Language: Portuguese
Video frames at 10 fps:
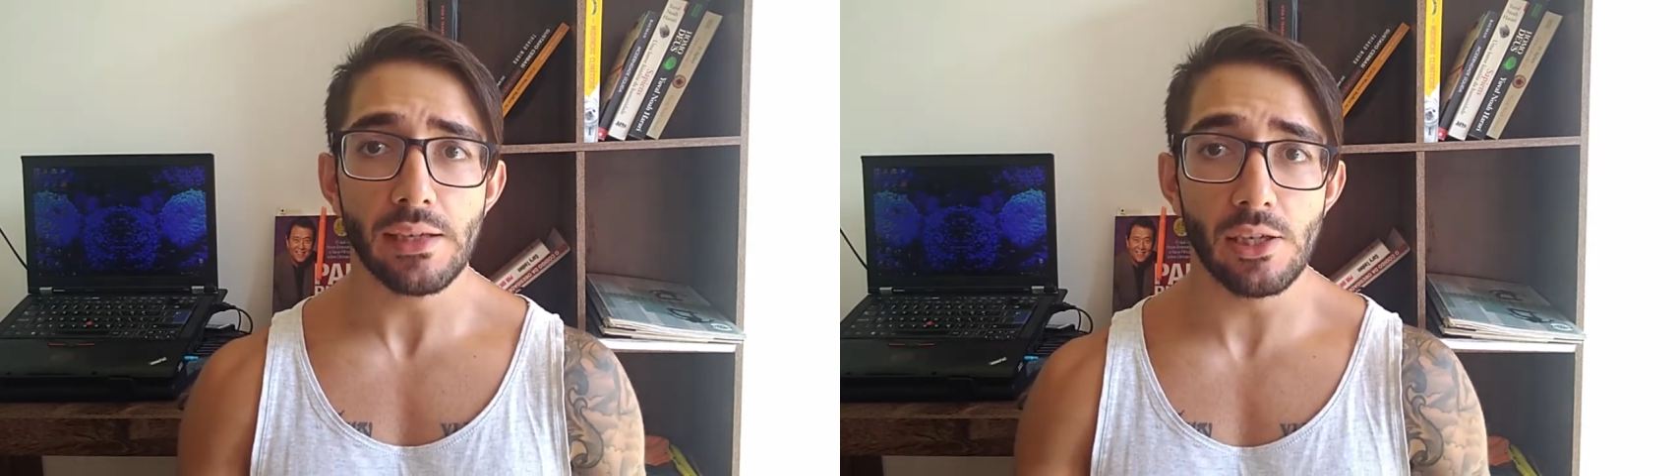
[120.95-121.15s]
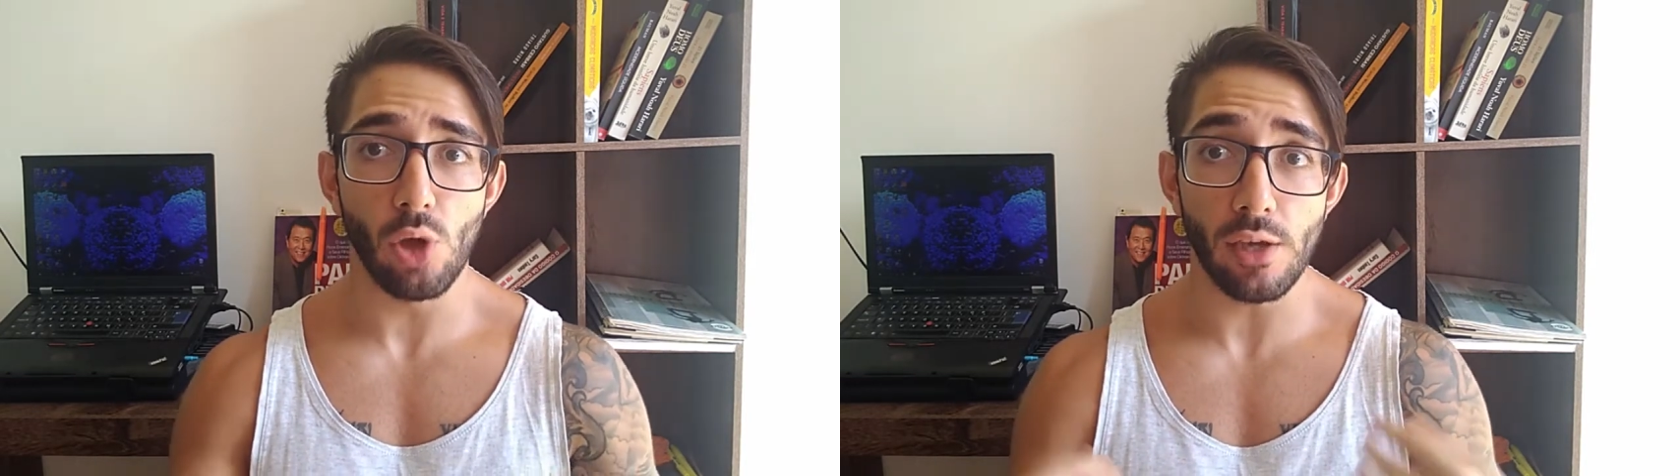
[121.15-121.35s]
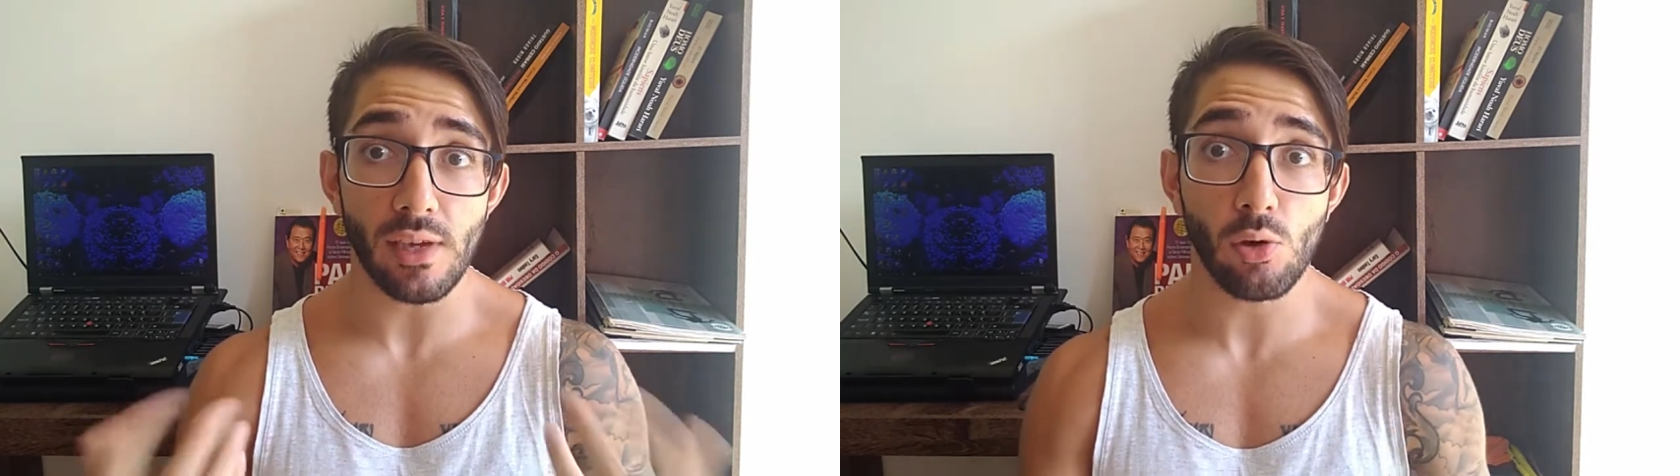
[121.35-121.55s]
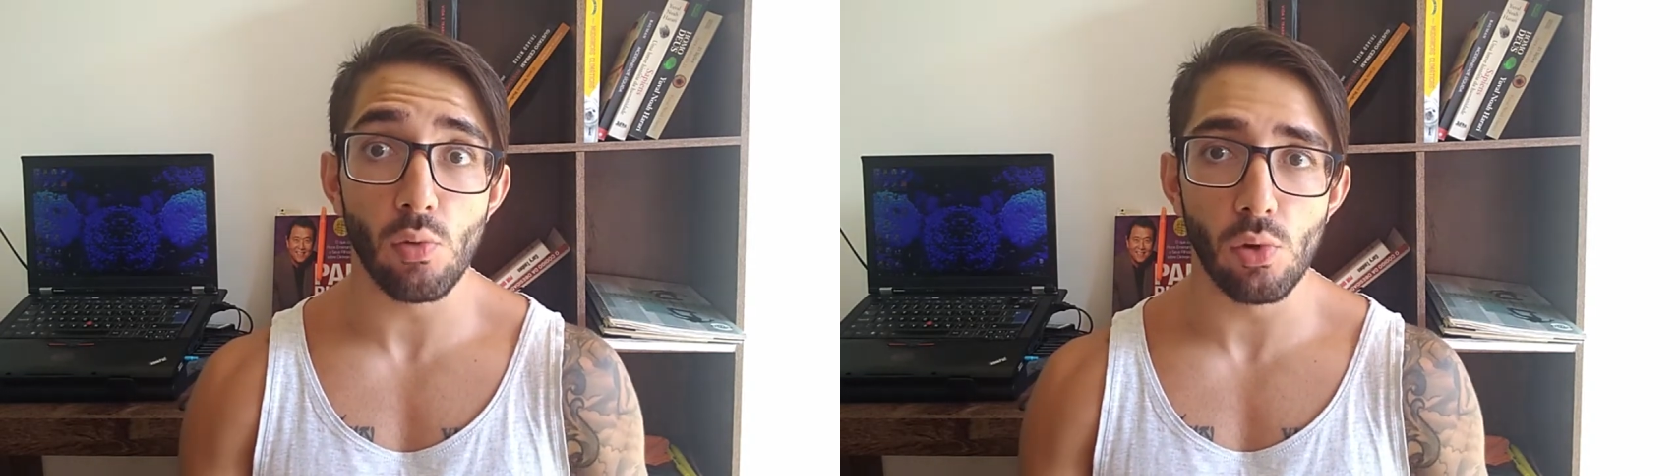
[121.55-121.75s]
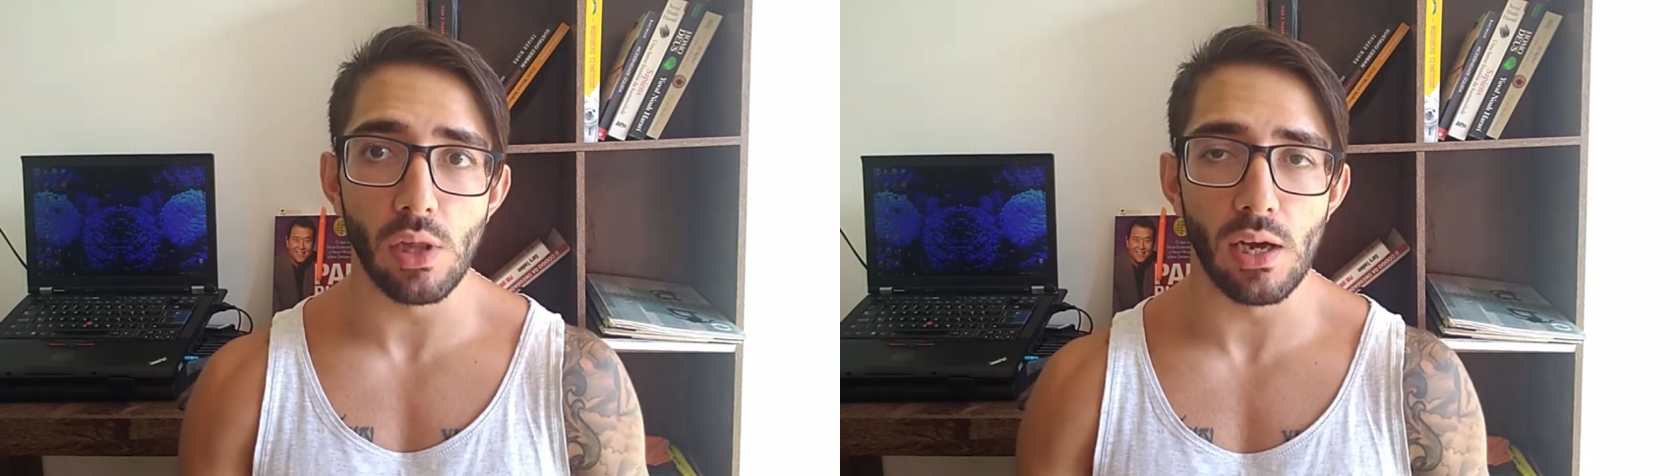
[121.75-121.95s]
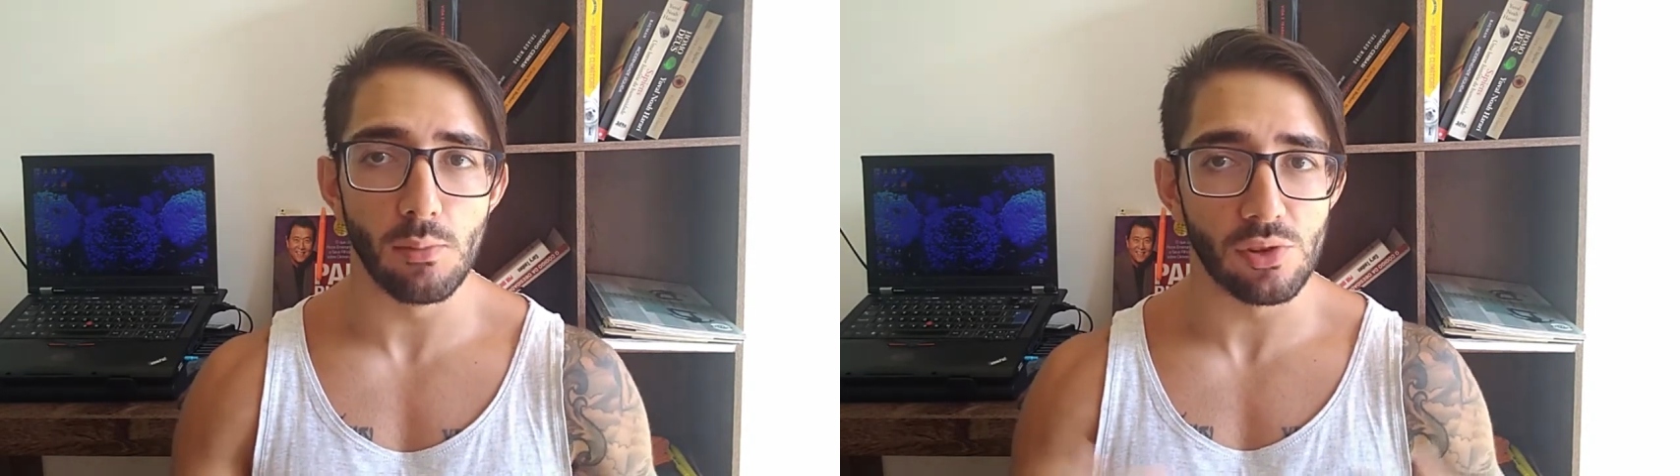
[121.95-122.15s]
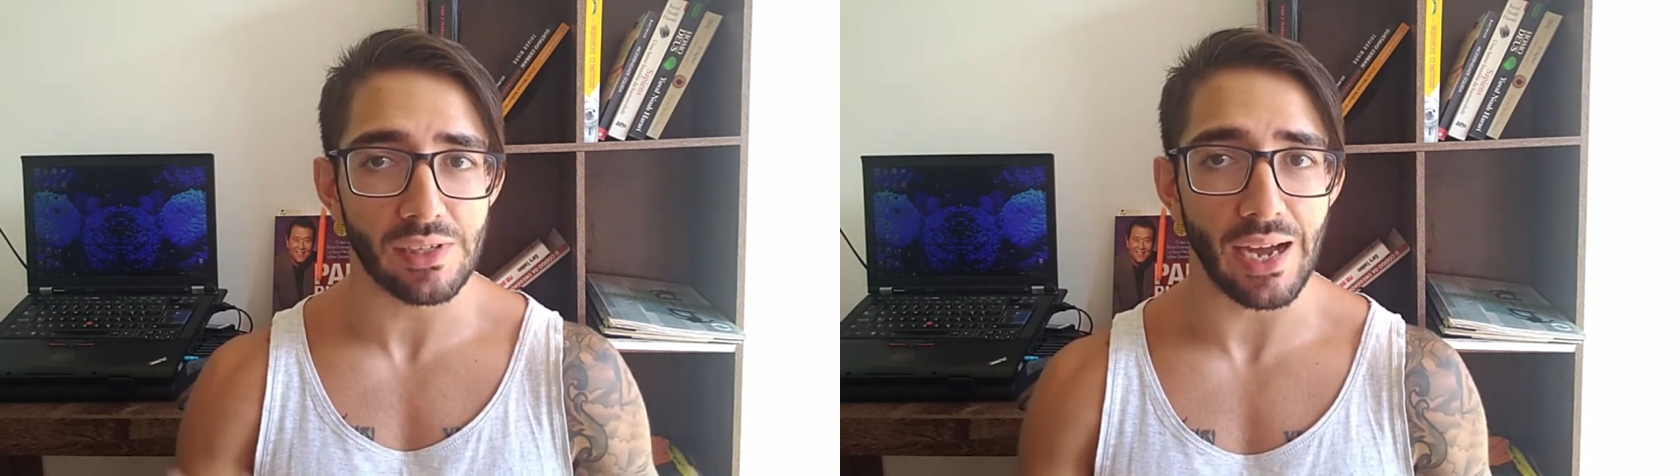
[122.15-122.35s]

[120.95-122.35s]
que nós acumulamos